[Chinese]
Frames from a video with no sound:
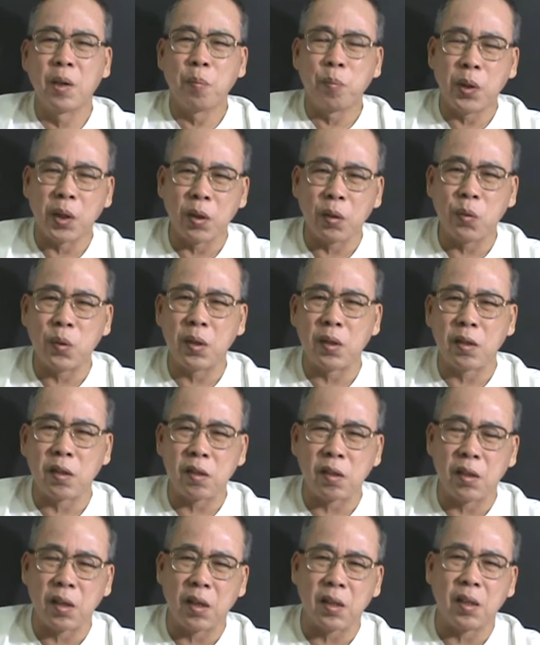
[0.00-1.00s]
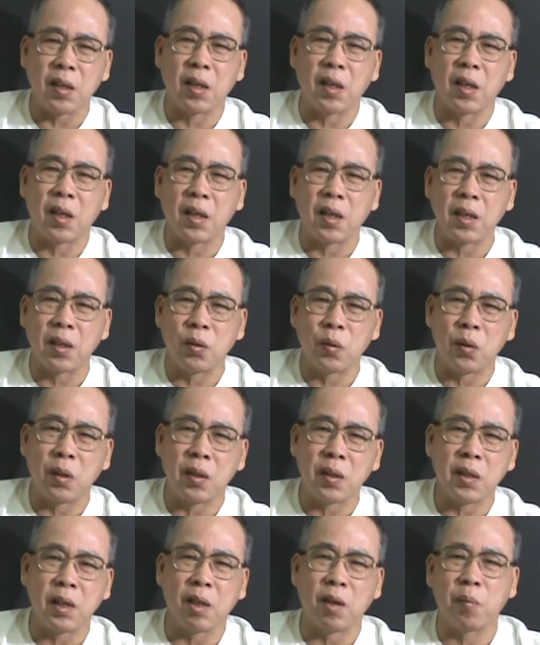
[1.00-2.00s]
贫困使得这个很多
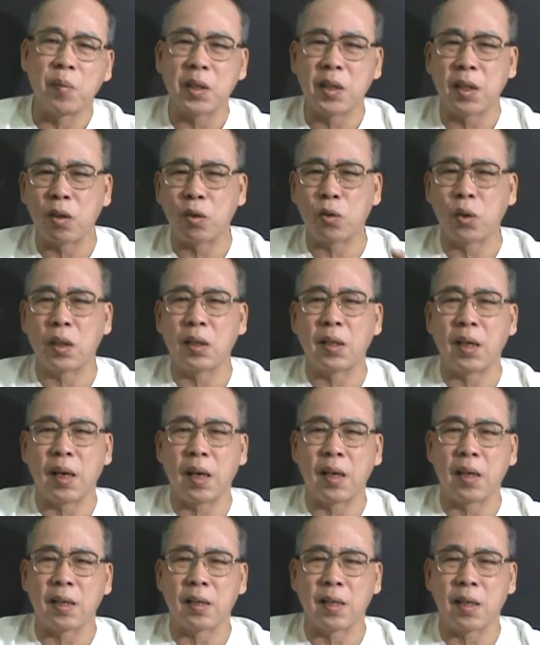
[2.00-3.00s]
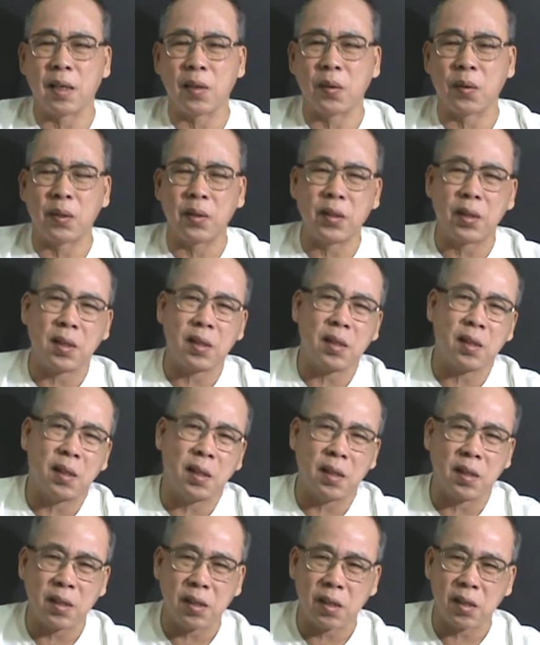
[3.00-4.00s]
人。像我们现在随着朗朗上口一些
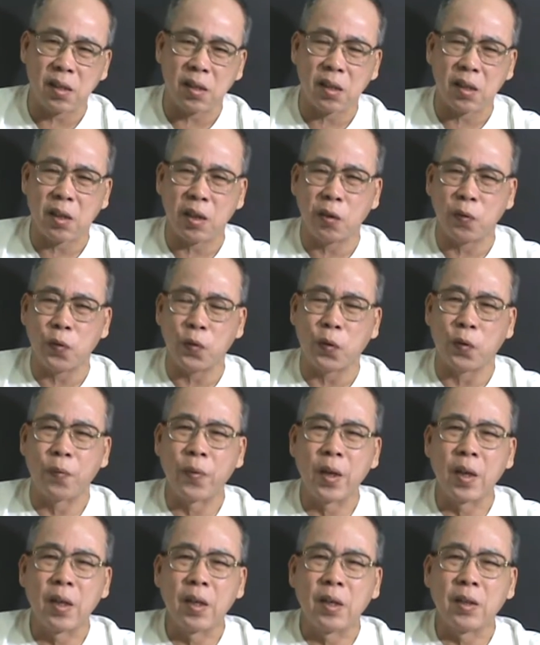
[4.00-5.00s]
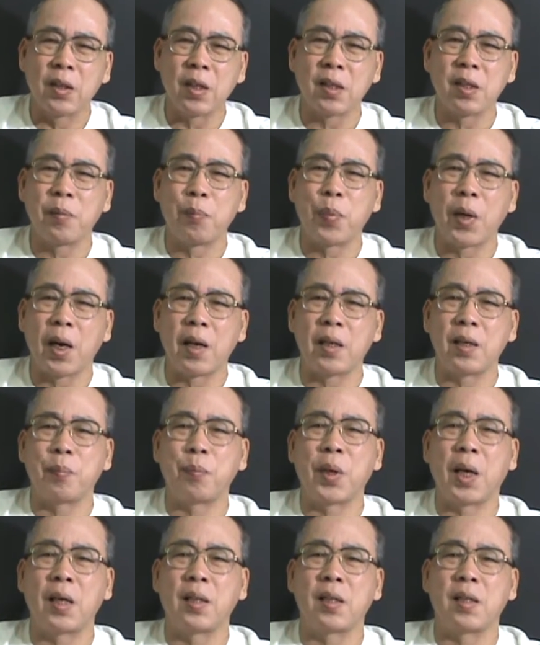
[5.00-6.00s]
呃诗词歌赋，那是拜
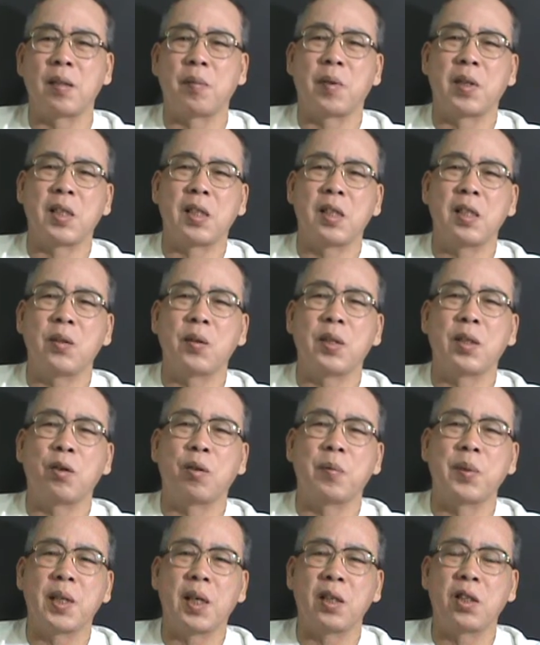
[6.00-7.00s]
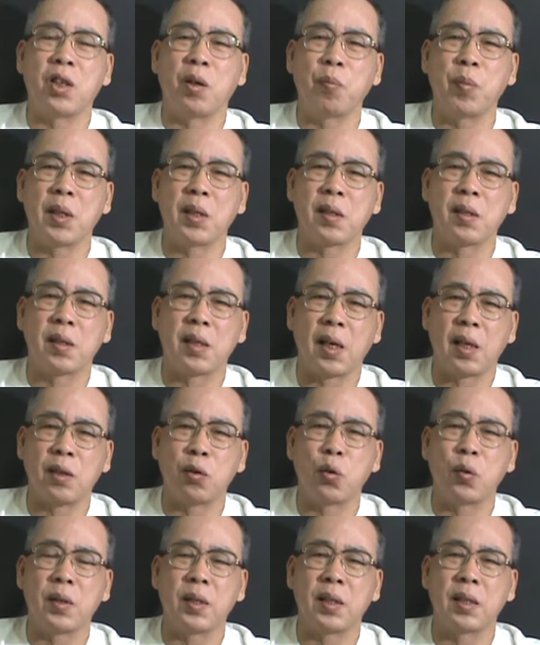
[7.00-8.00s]
拜着什么？是因为我们在成平时代
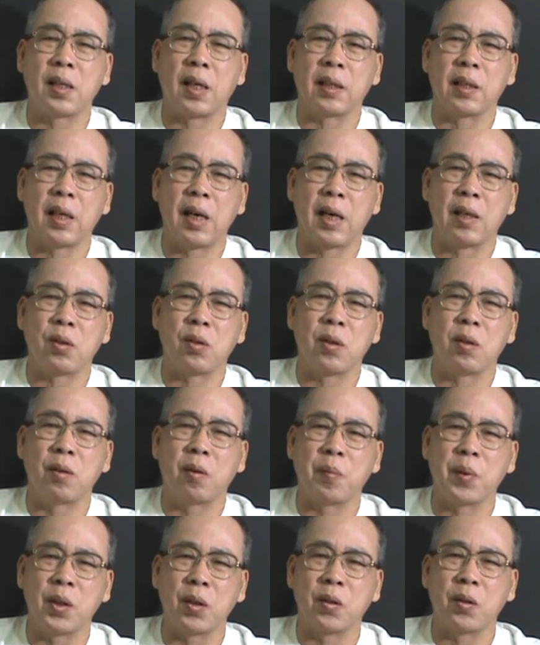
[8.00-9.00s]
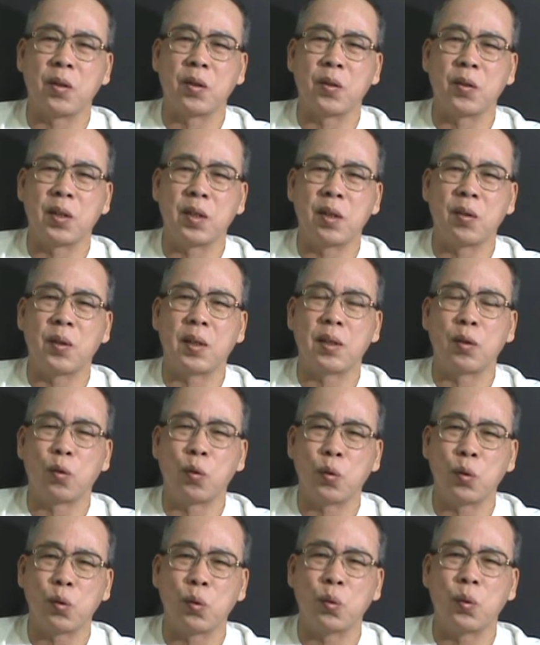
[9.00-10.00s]
出生长大，所以我们有有机会
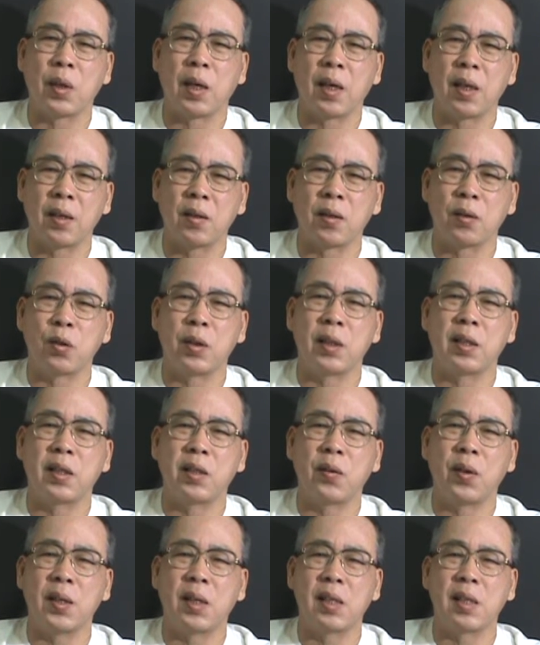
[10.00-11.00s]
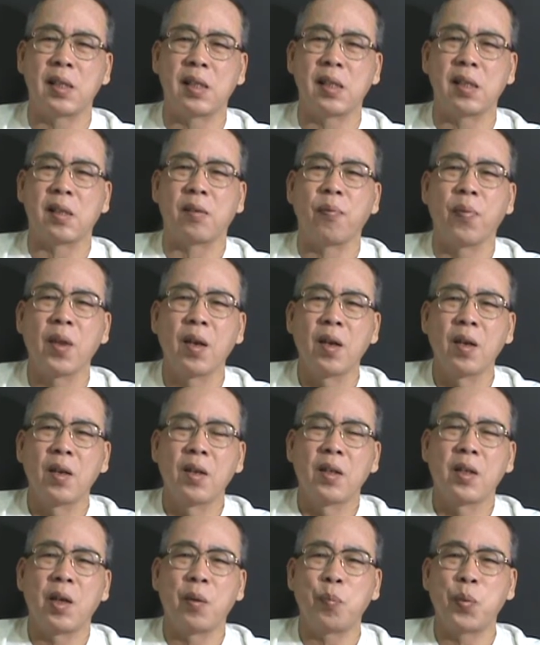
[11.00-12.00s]
读书，然后有机会认字。
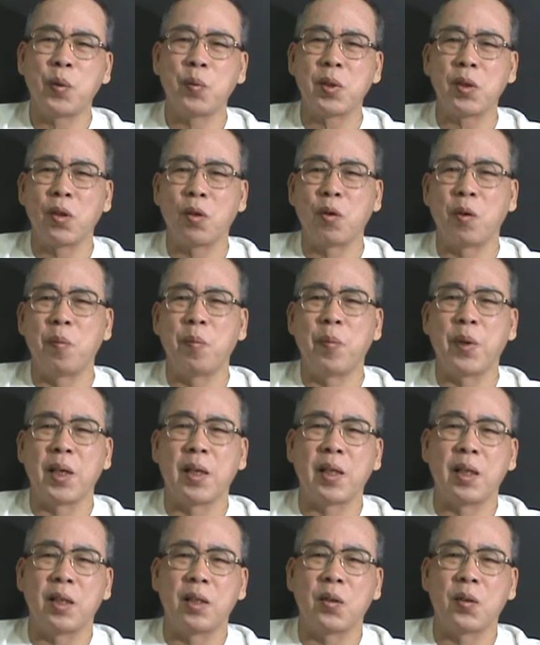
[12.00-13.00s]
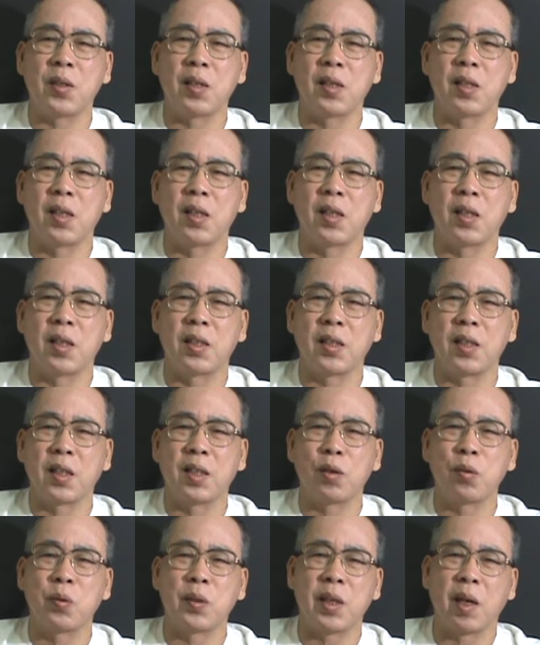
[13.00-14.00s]
也不是说我们每个人都是这
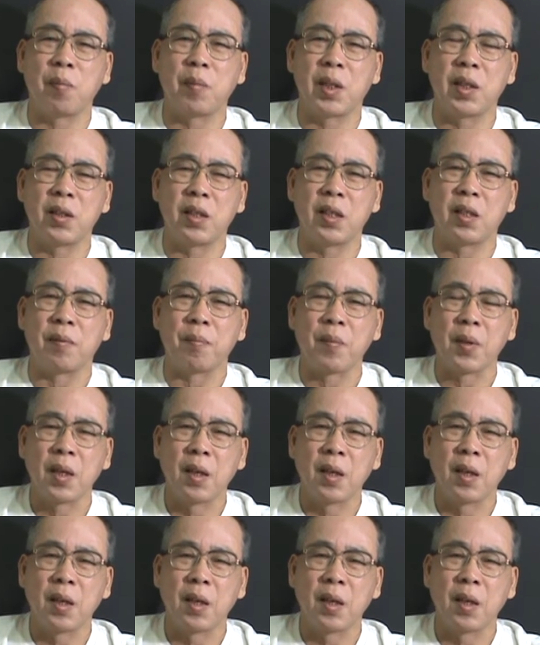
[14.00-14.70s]
个书香门第，